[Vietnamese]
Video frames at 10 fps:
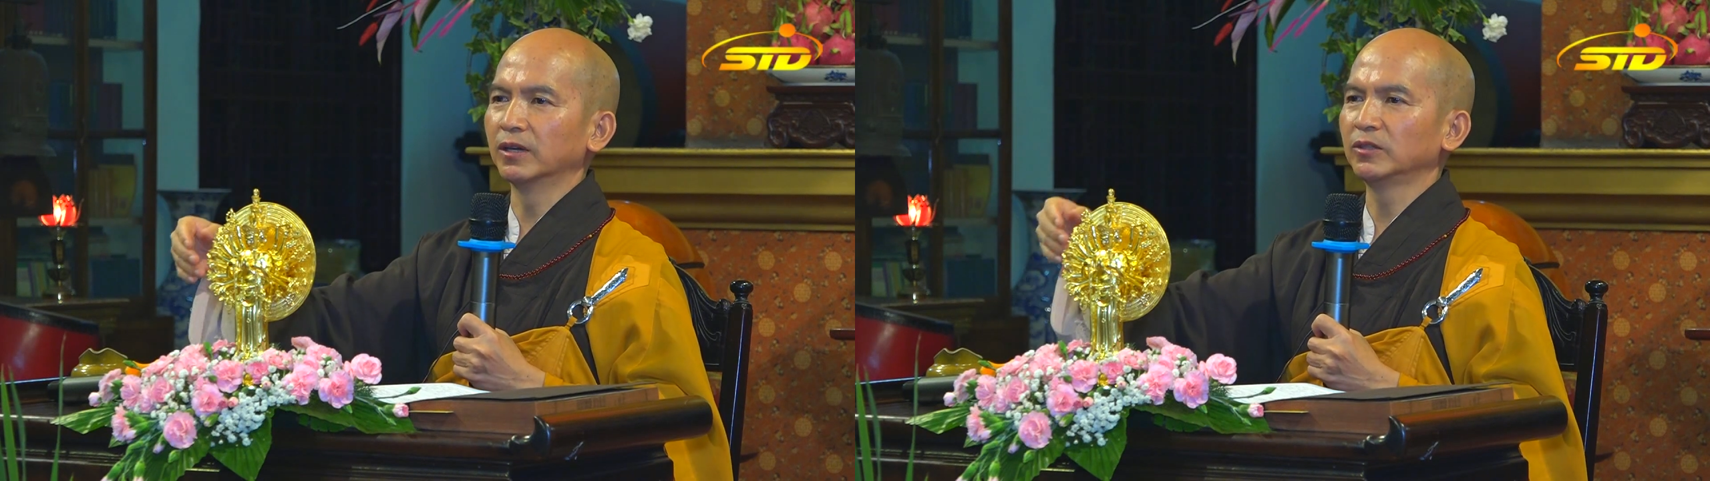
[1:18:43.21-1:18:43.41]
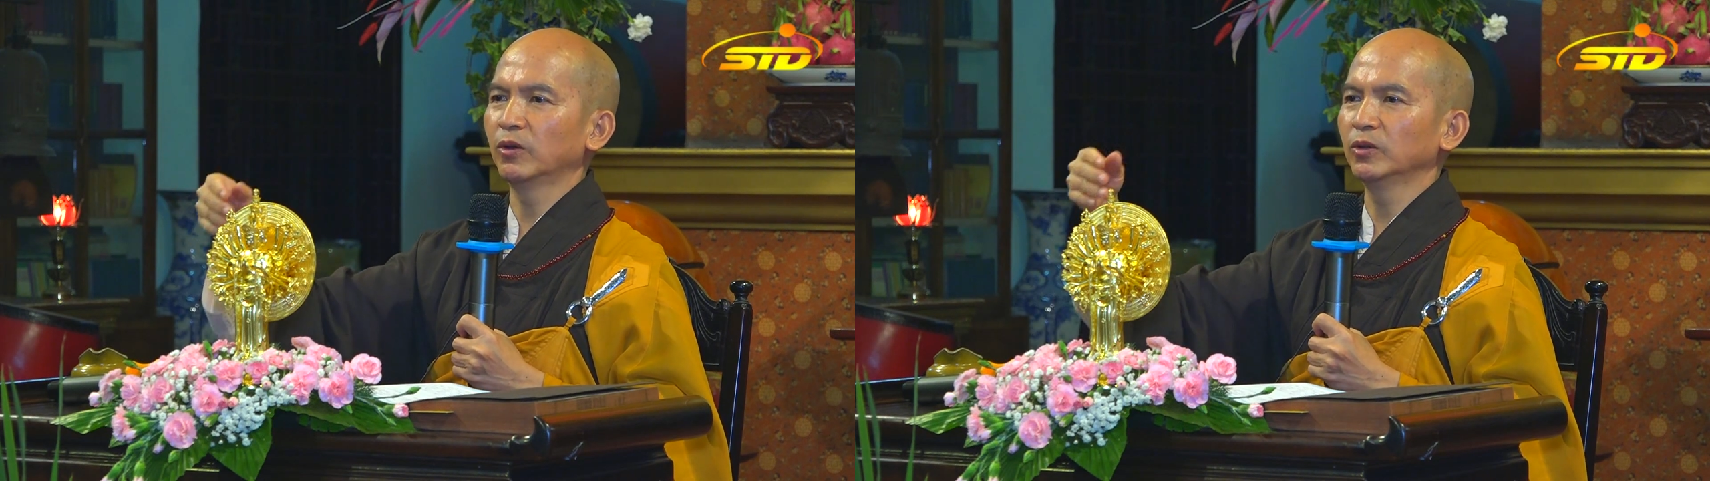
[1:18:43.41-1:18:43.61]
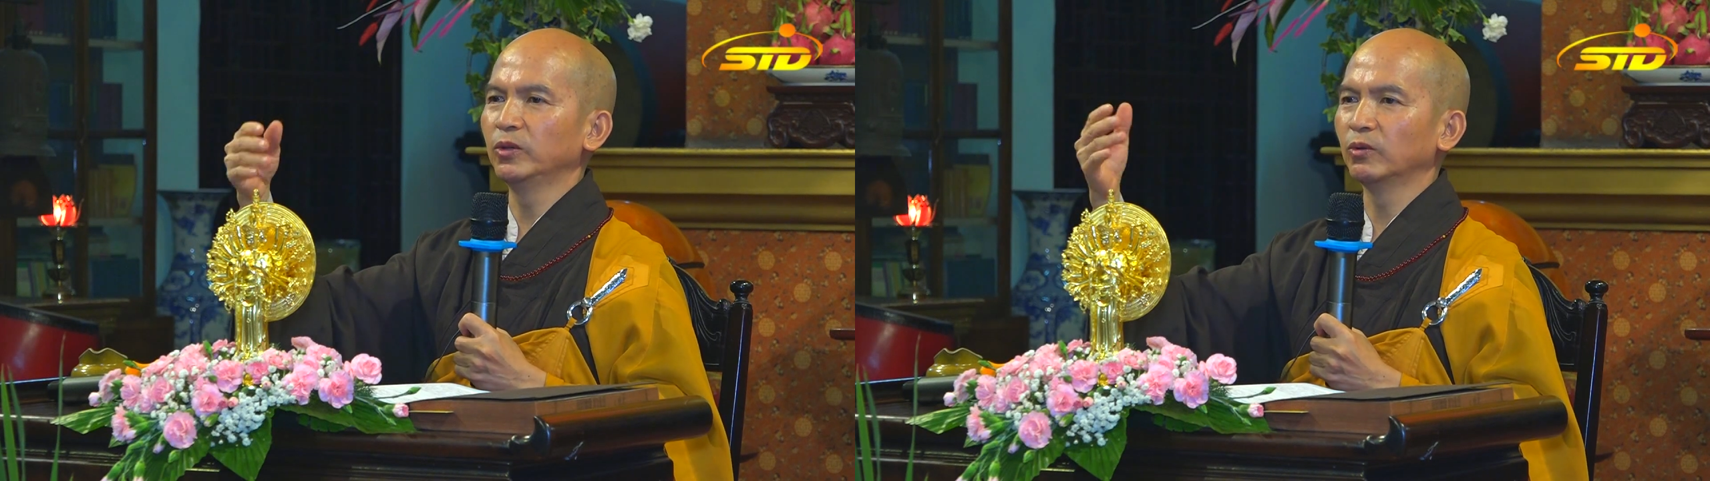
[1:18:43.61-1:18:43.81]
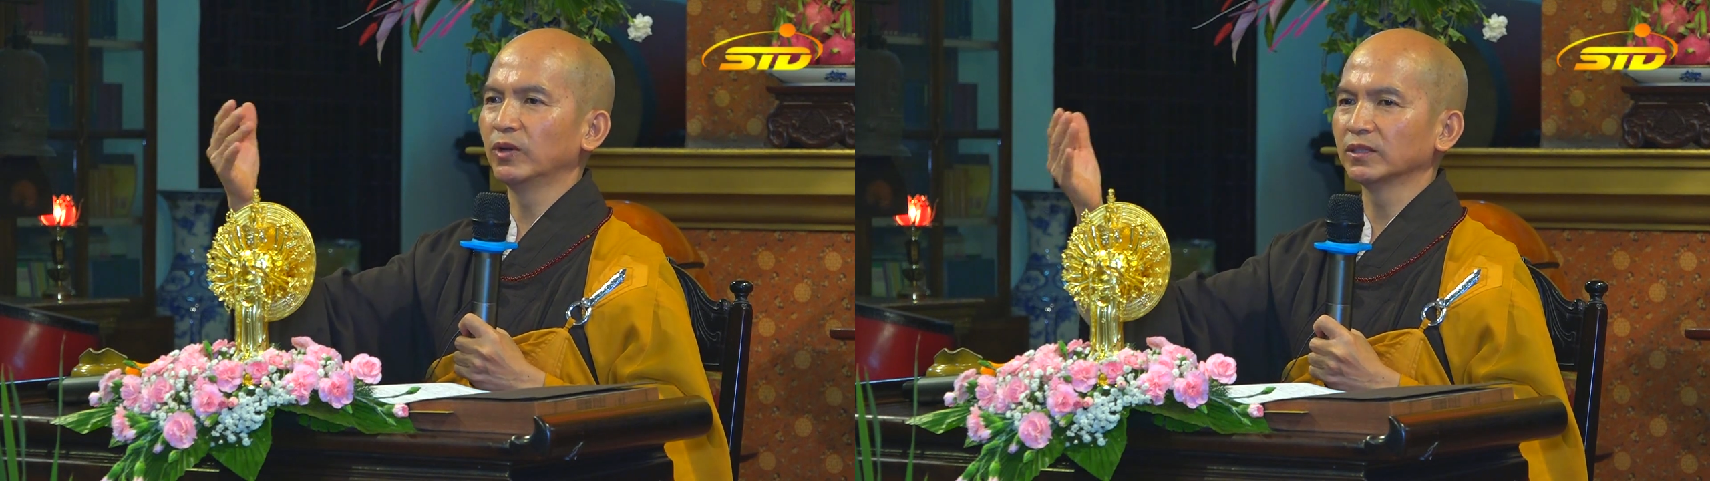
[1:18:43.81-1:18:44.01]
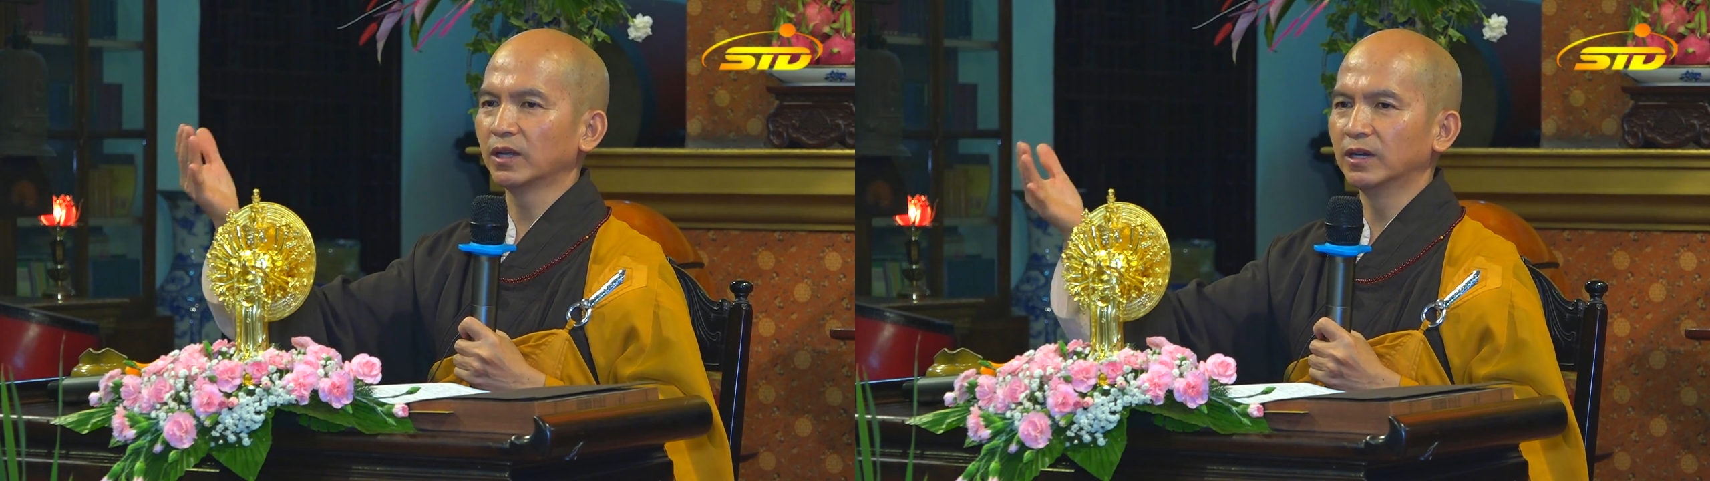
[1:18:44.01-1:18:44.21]
cho dù là
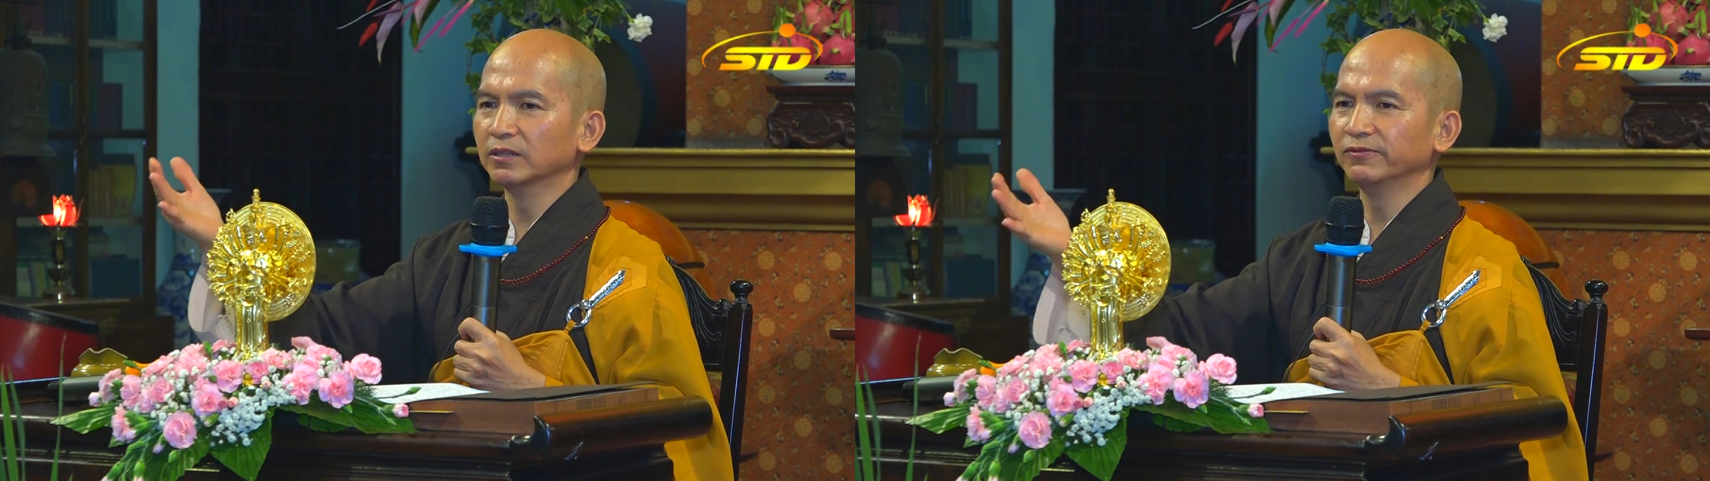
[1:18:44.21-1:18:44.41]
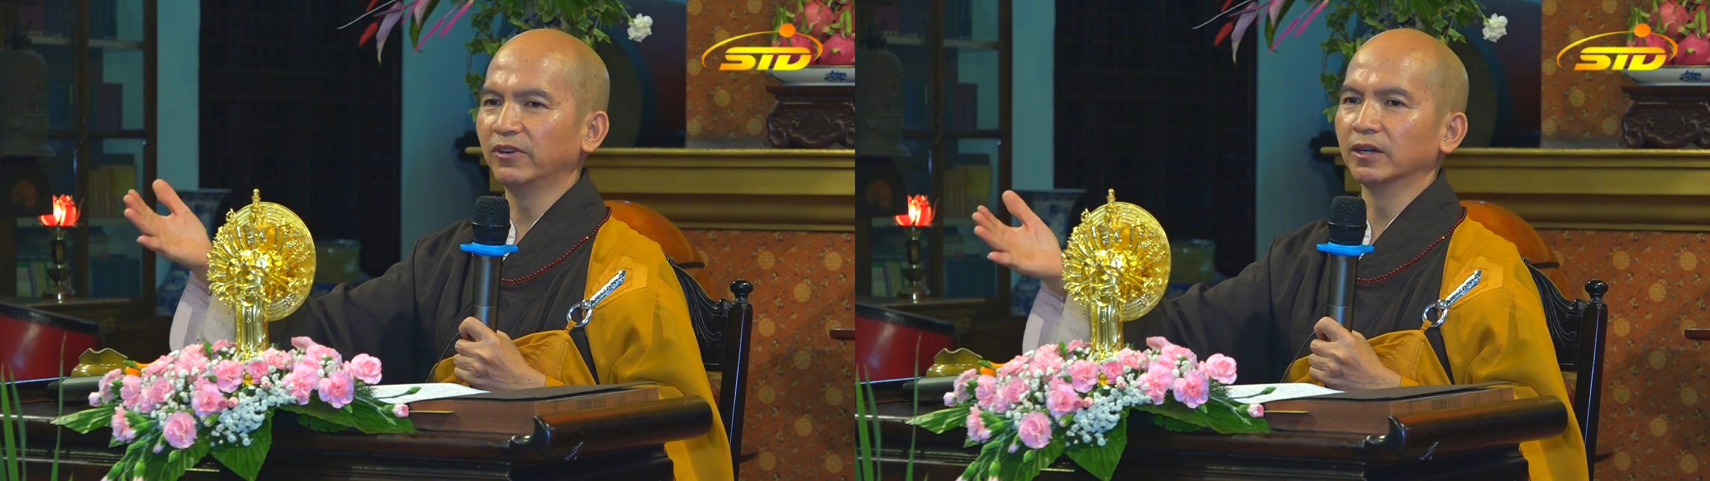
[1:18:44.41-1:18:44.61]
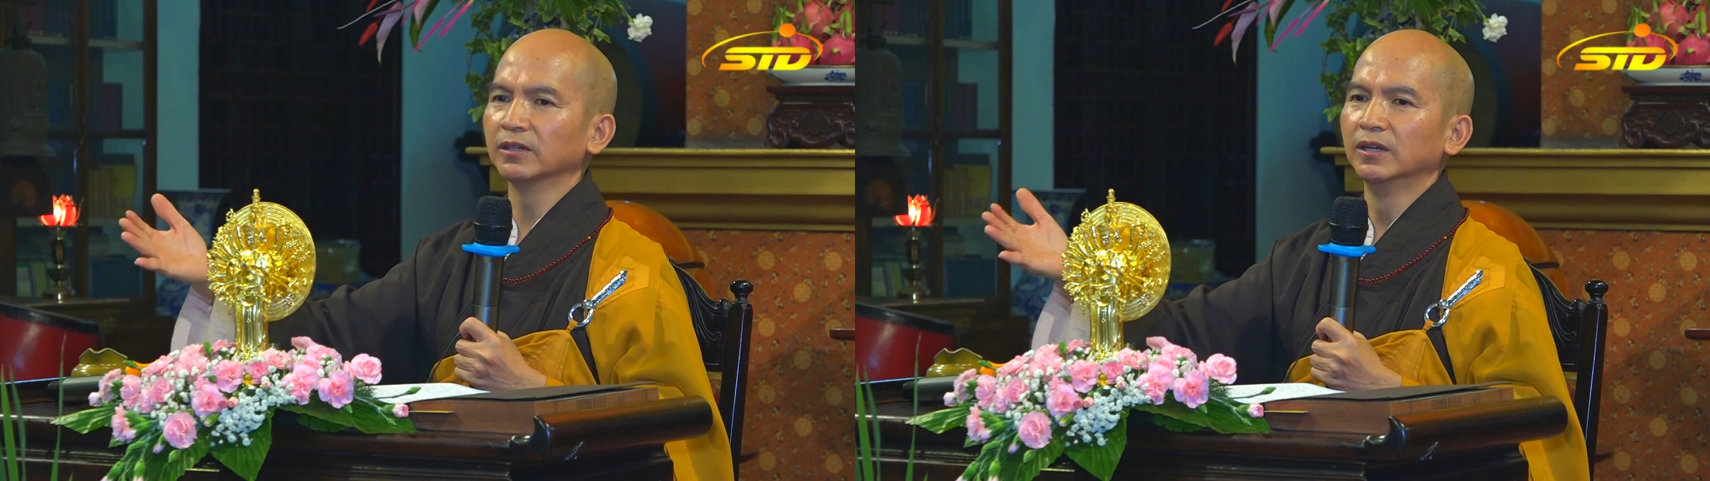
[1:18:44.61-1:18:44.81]
thờ Phật,